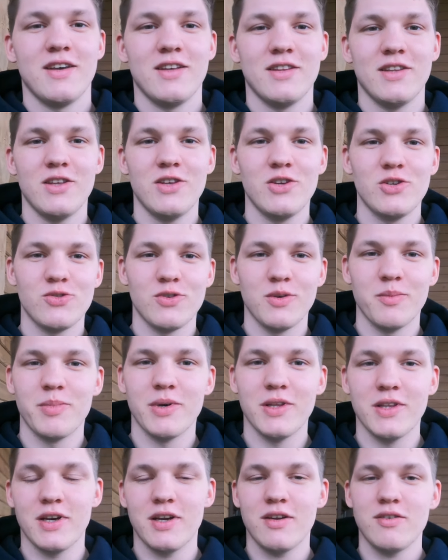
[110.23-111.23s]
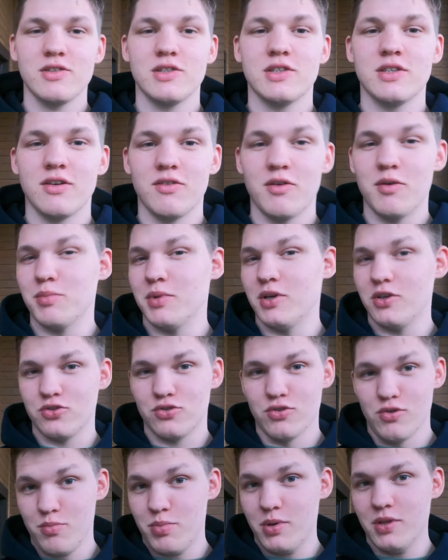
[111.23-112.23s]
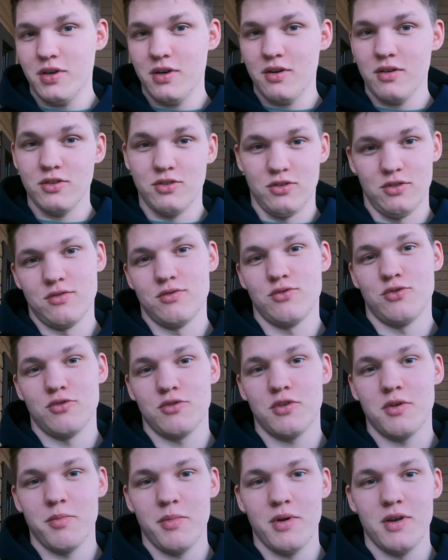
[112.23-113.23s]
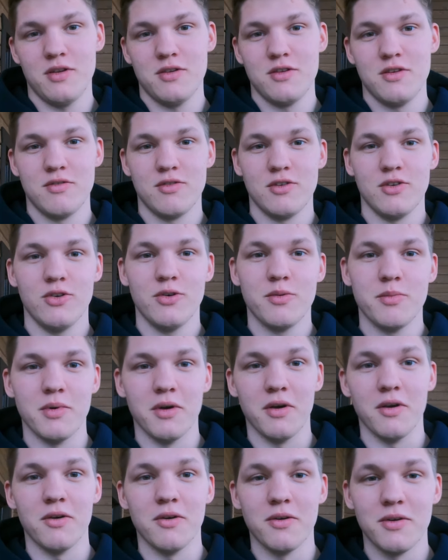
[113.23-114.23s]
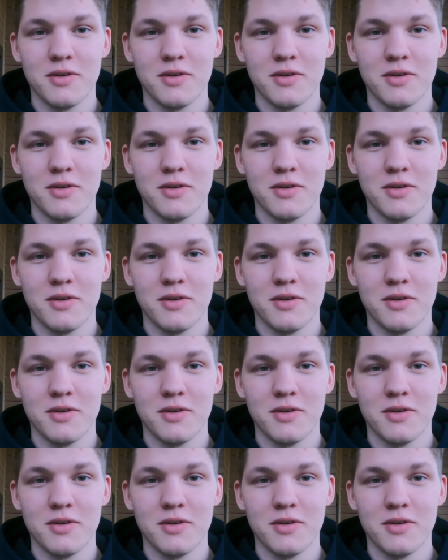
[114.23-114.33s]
Надеюсь, вам понравится, а вам должно понравиться. Это все-таки Мальдивы, ё-моё.